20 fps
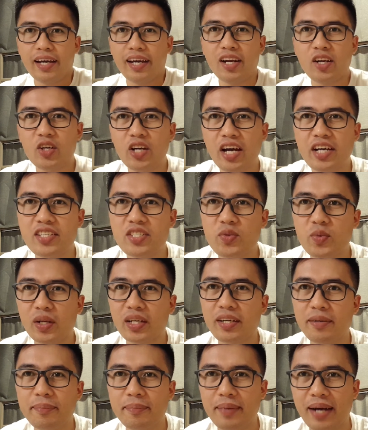Hello guys,
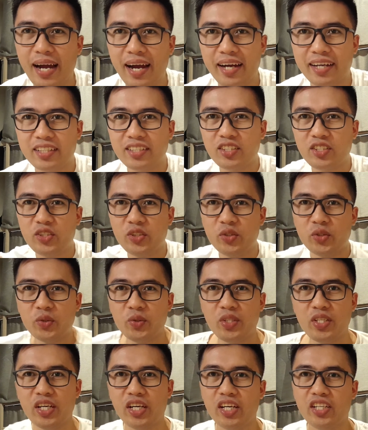welcome back
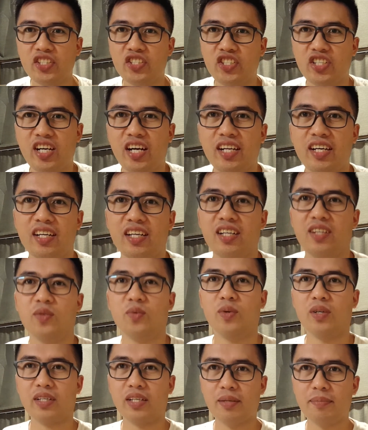to the channel.
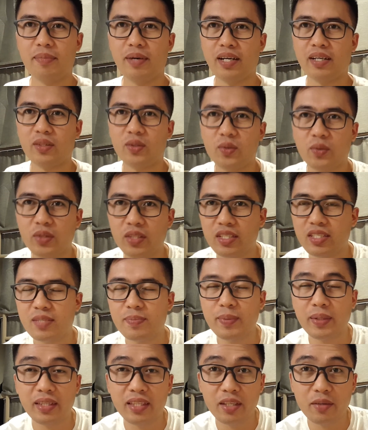Welcome back to
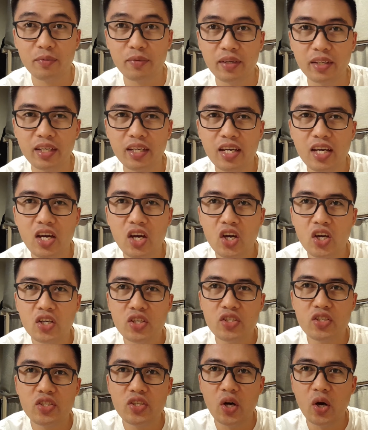Tisme TV.
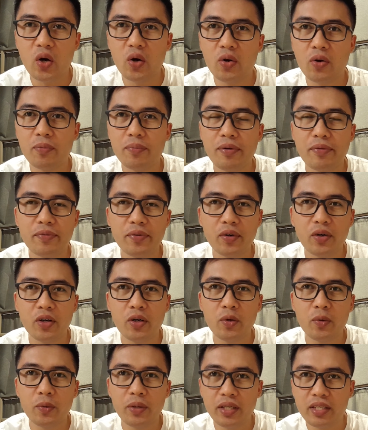So,
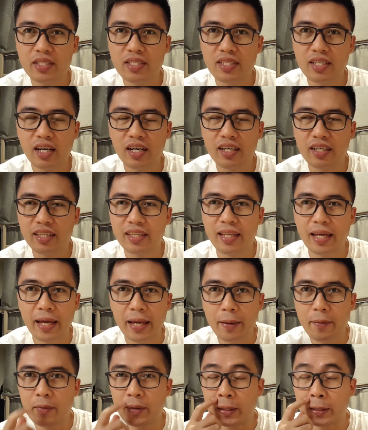before we start
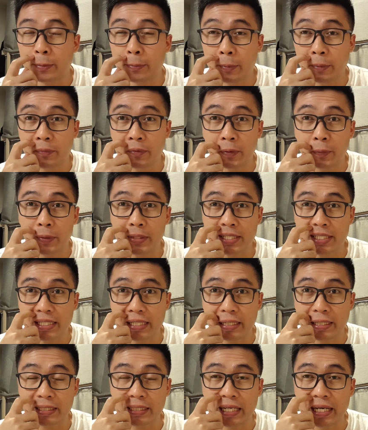before we
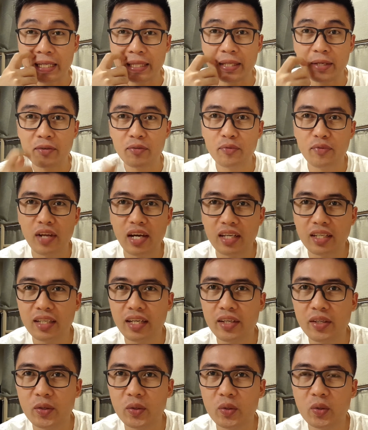start sa ating vlog
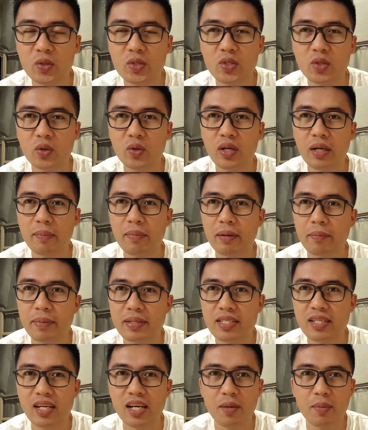ngayon, gusto ko lang
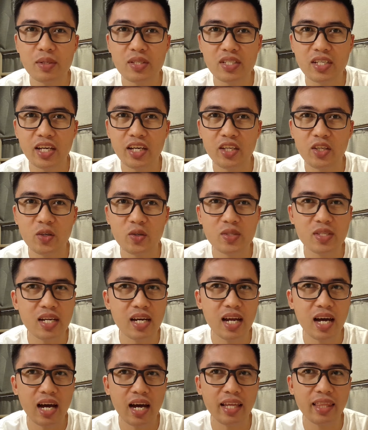magpasalamat sa inyo
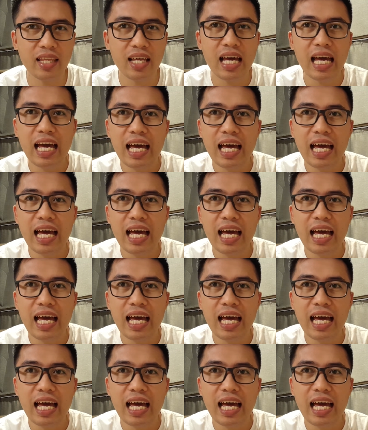sa lahat